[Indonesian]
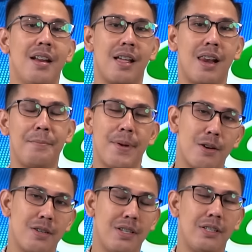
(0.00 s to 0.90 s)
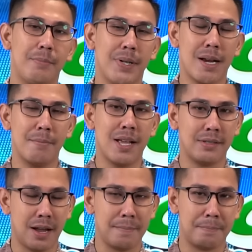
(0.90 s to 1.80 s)
dalam periode 19
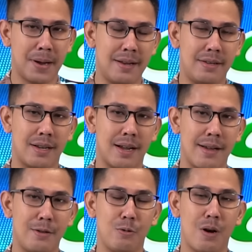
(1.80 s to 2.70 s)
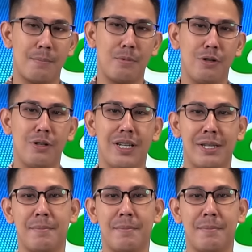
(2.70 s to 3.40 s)
sampai dengan 25